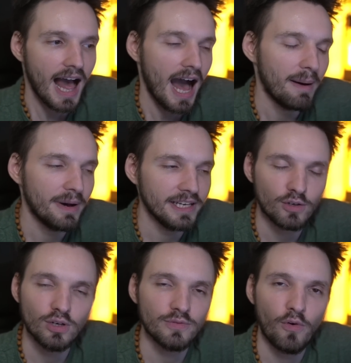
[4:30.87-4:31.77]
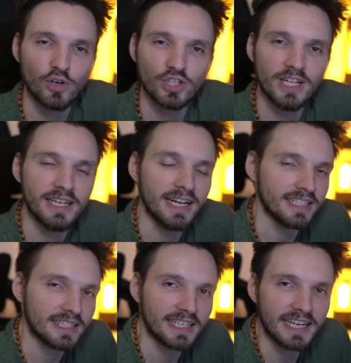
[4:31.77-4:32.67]
Aber ihr könnt euch vorstellen,
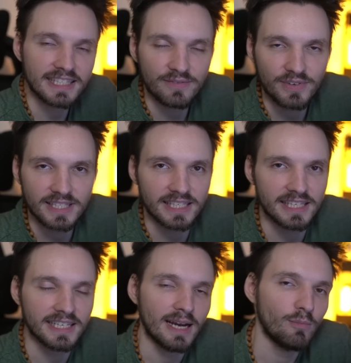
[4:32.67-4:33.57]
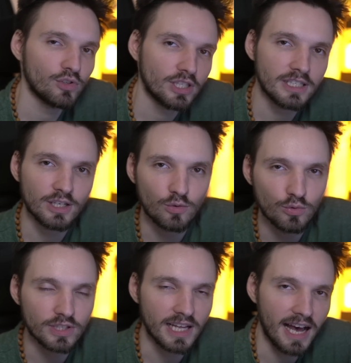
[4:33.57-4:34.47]
als 13-, 14-Jähriger musste ich die
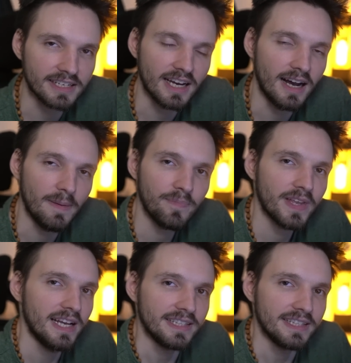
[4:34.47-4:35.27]
coolsten Haare haben.